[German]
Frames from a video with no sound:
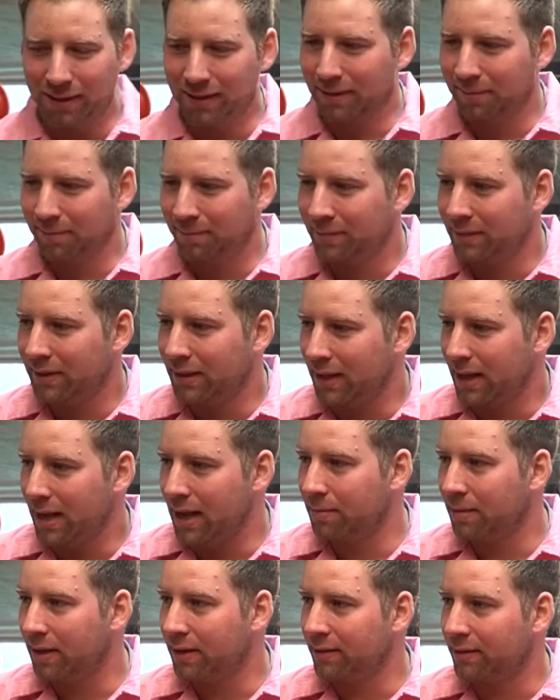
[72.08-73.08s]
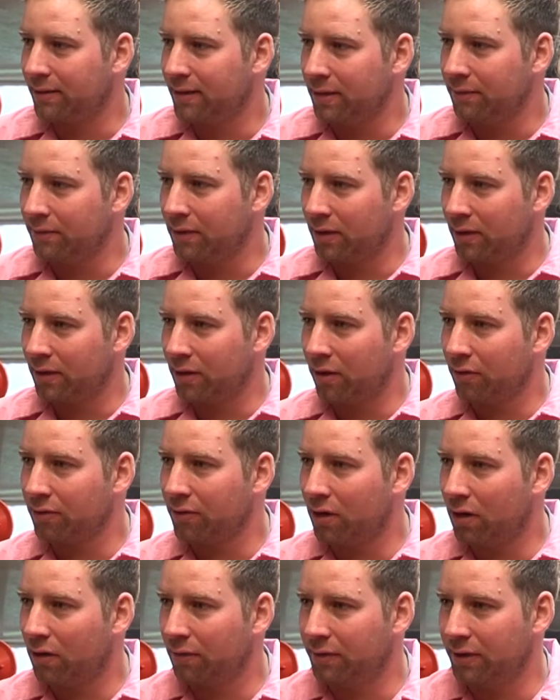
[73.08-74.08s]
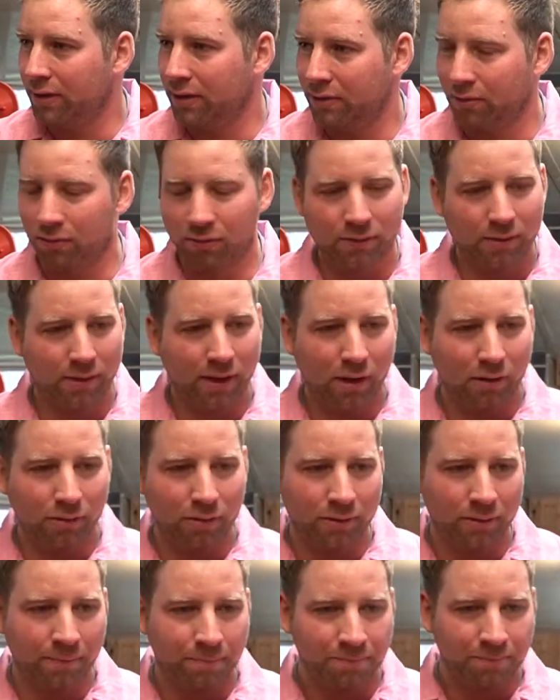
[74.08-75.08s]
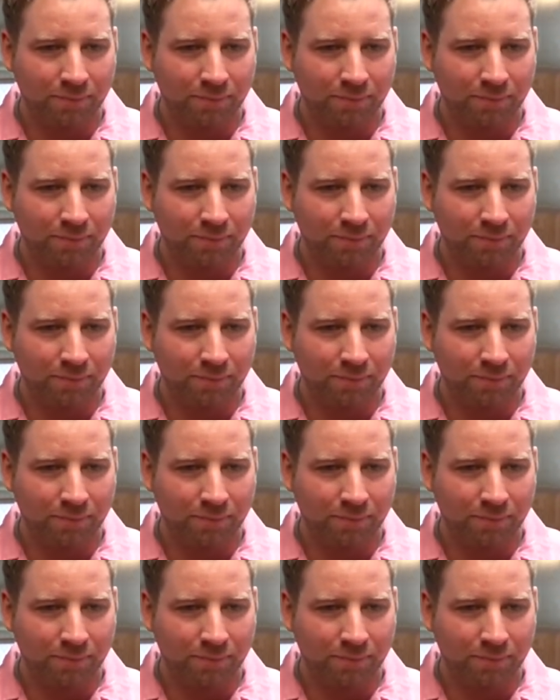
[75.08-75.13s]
ähm, die Eber, die ziehen wir genauso auf wie die Jungsauen.